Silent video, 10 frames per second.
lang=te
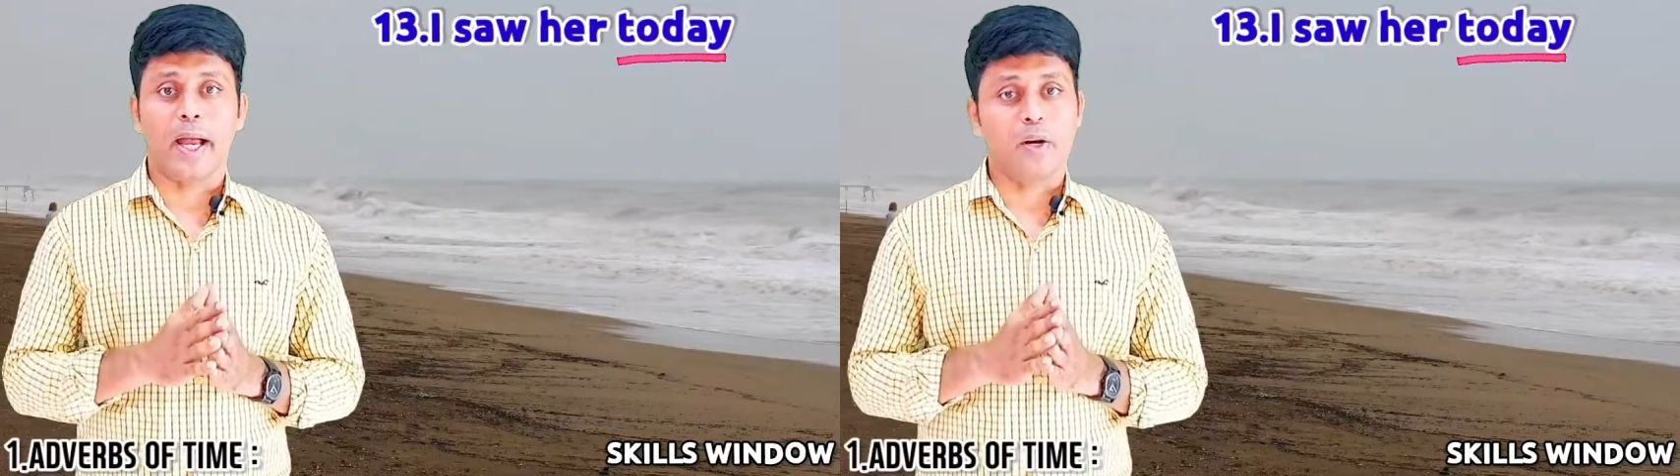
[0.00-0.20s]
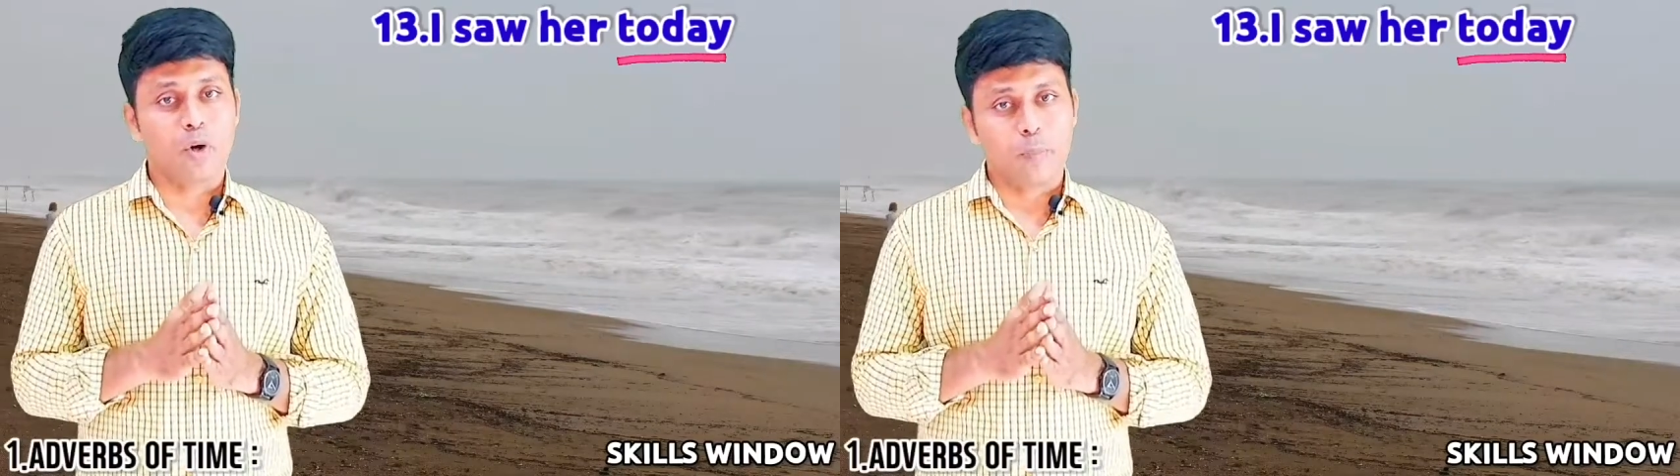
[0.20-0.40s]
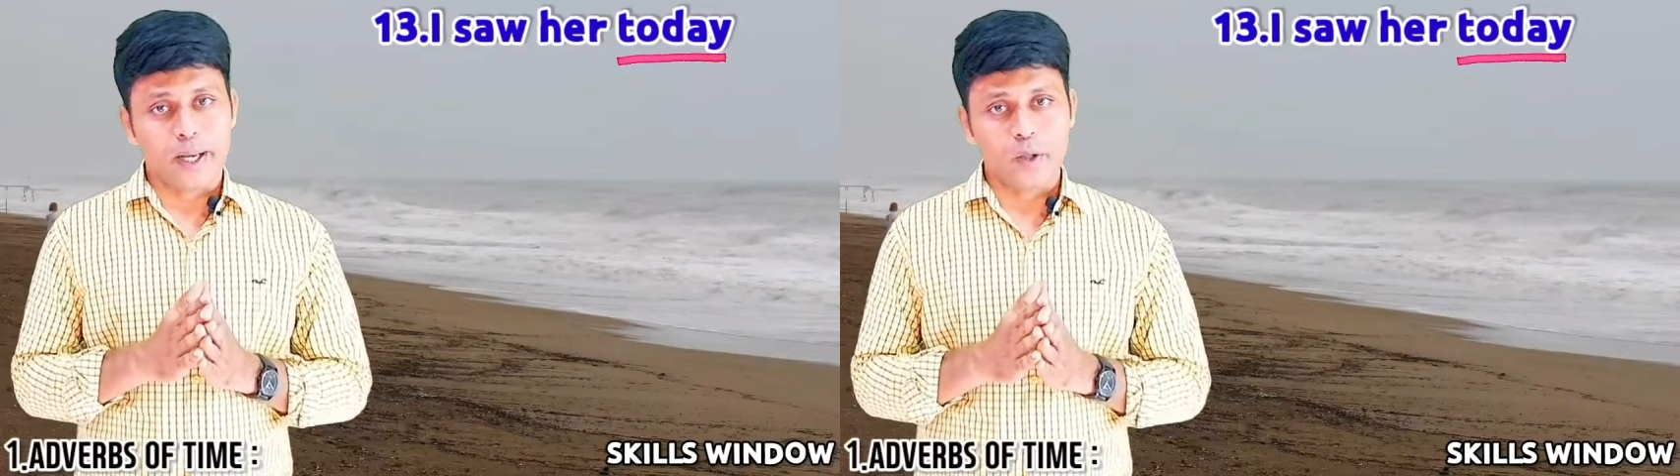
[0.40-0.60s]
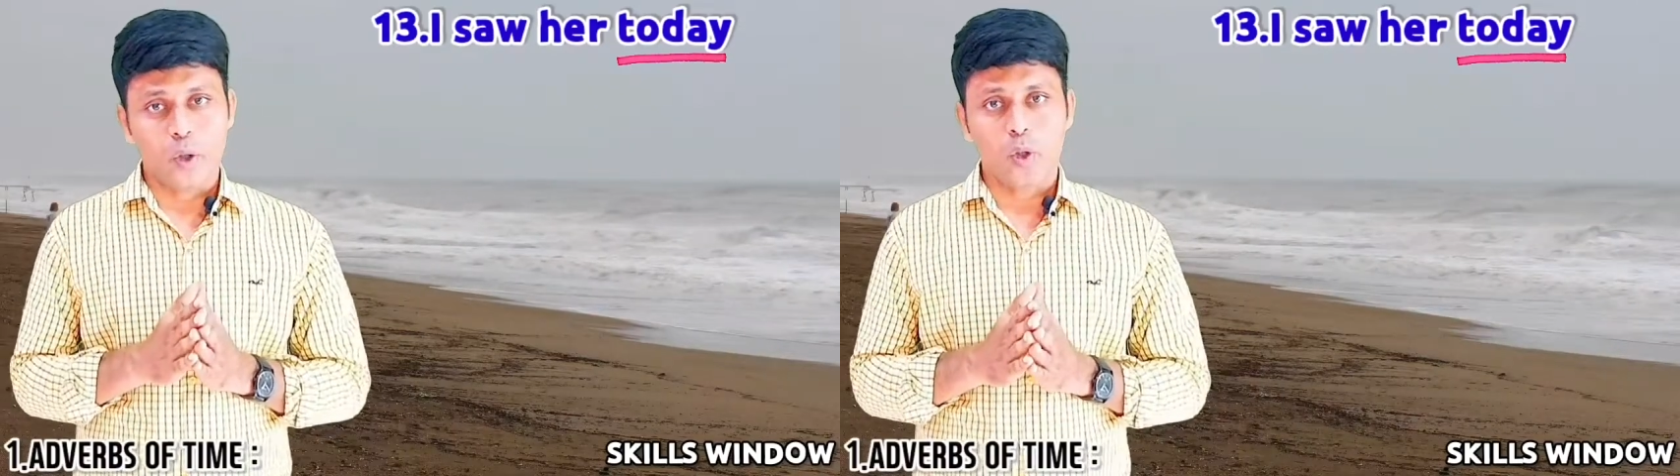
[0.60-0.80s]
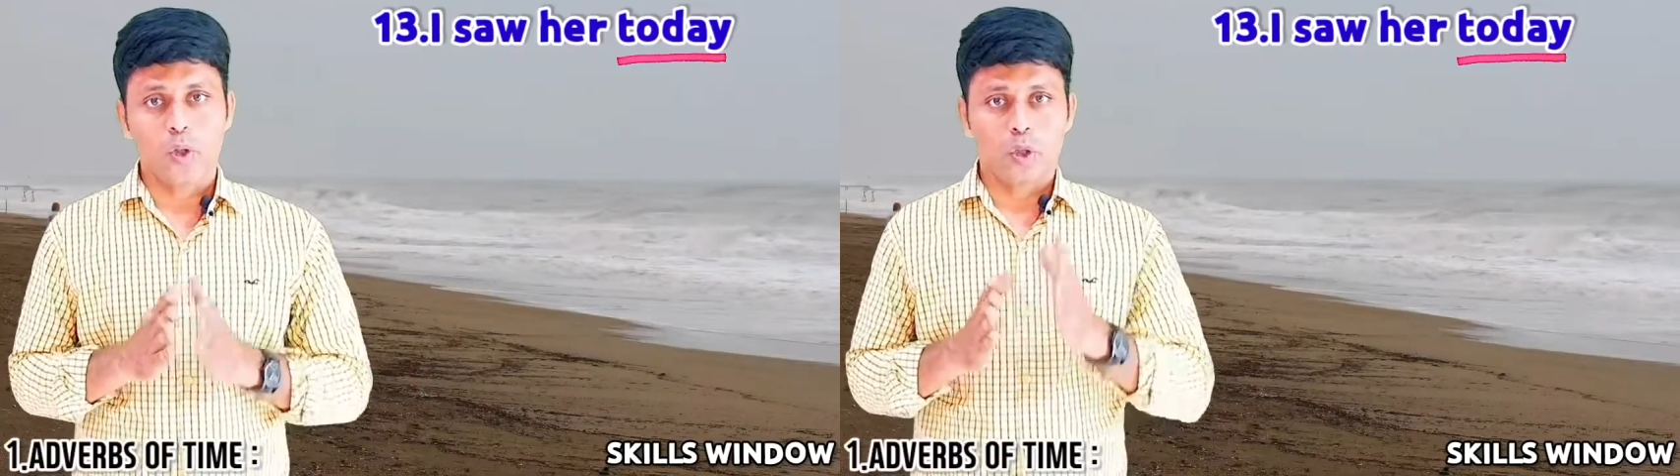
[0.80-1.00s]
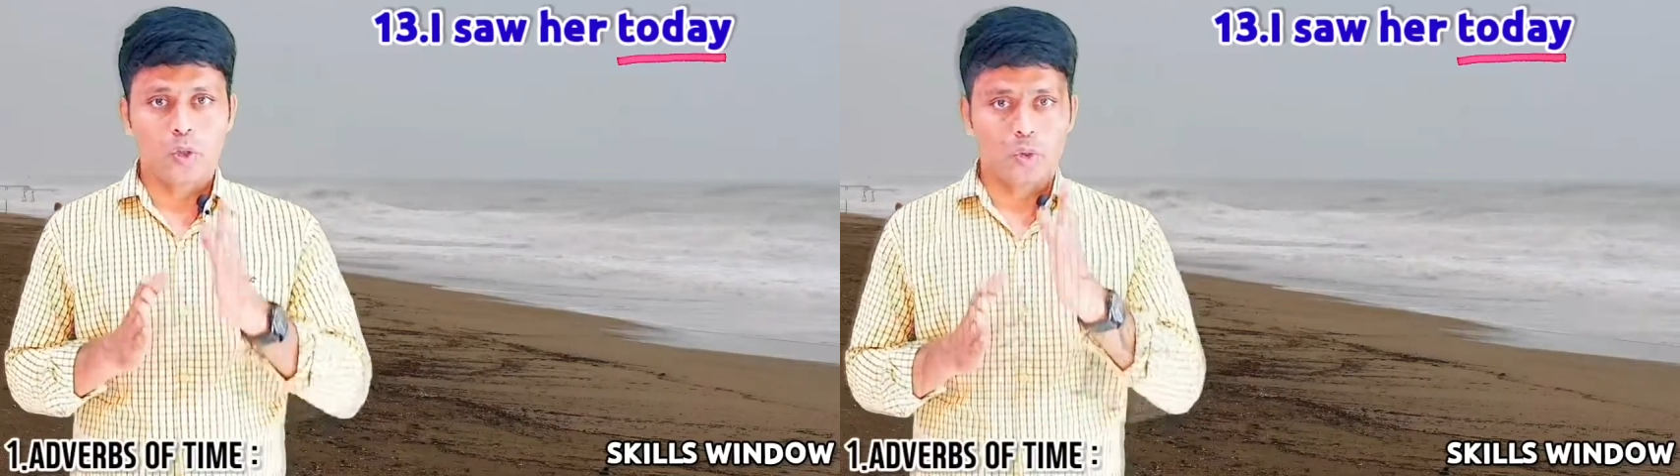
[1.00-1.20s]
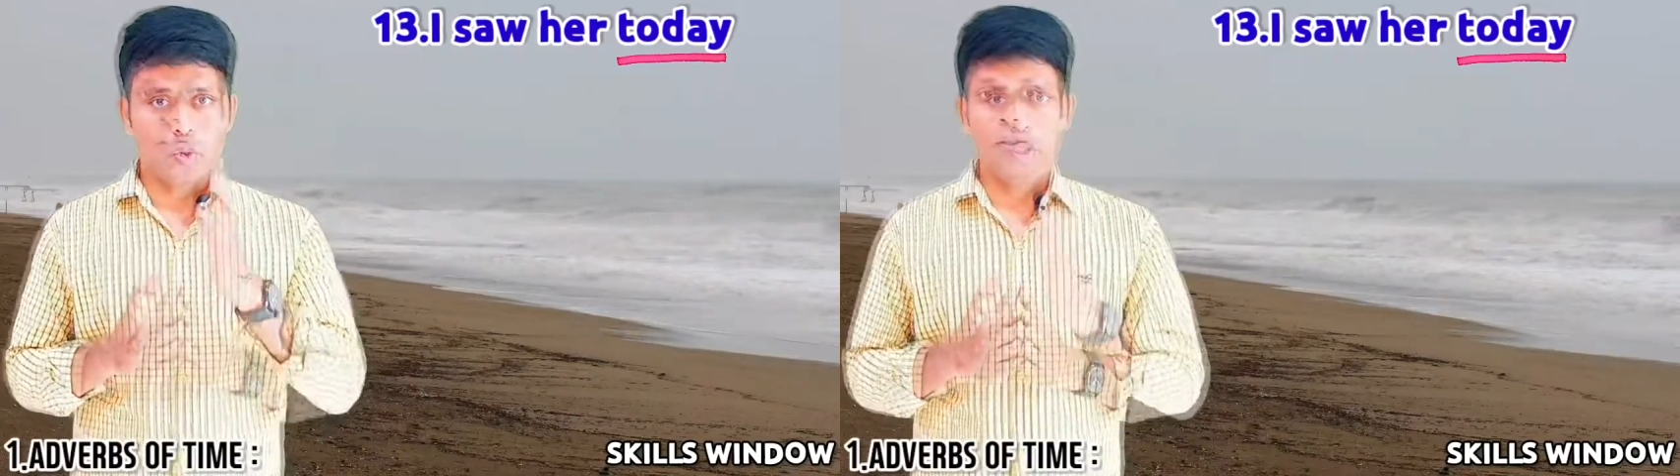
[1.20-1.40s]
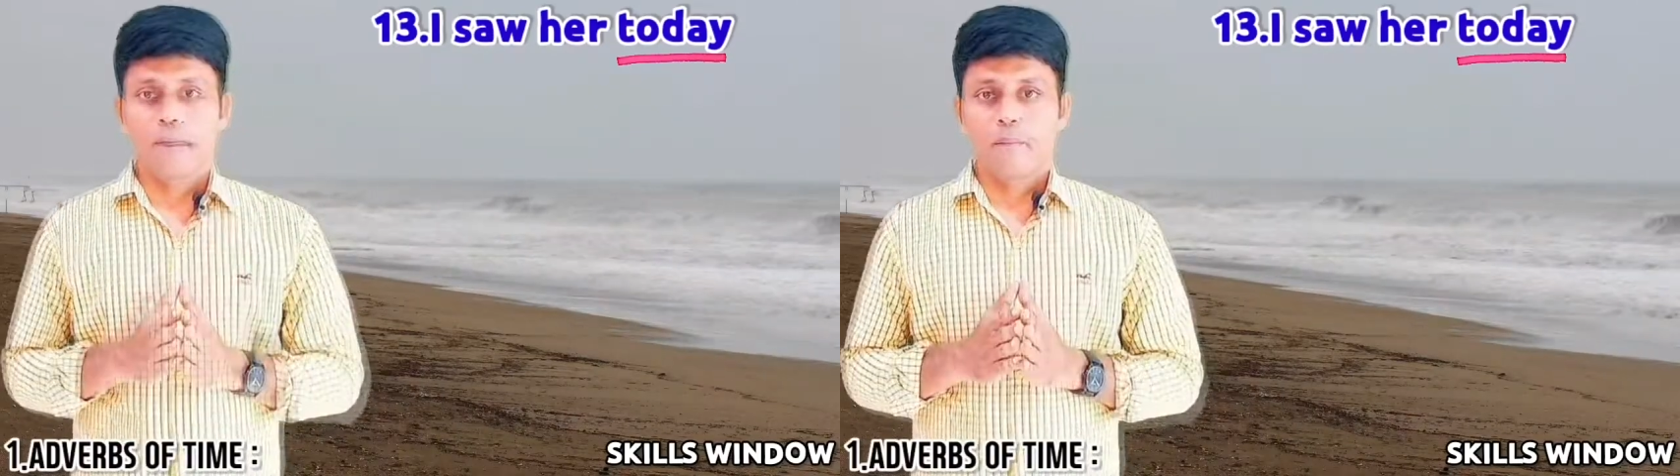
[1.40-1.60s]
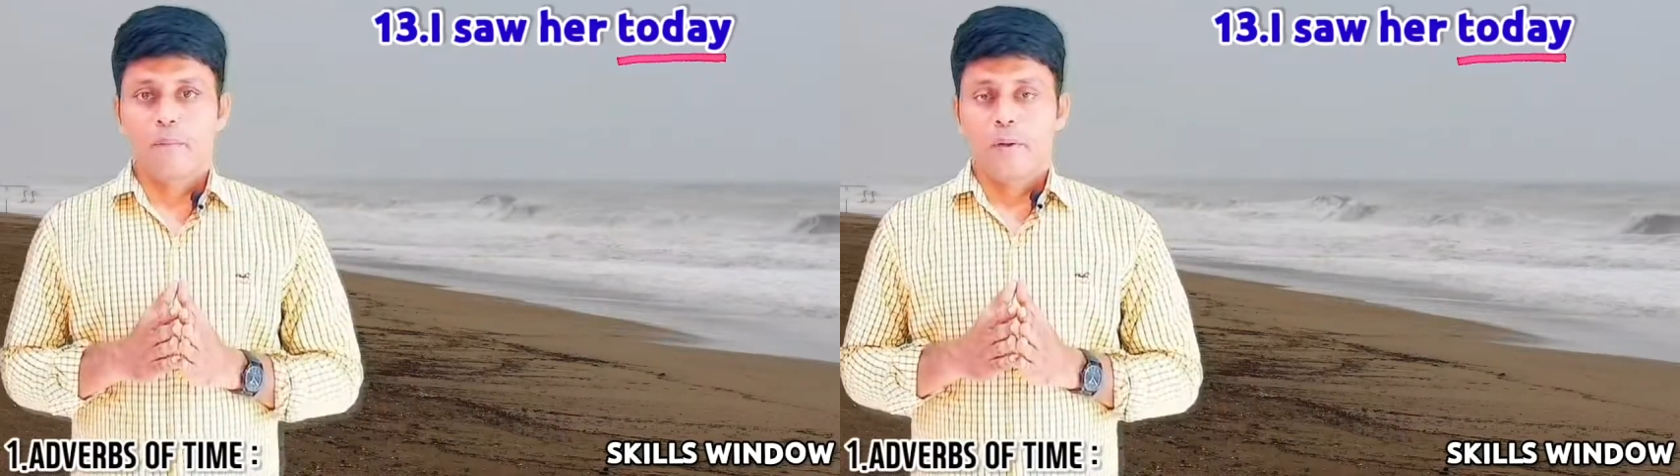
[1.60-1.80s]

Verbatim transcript: అడ్వర్బ్ అయిందో చూద్దాం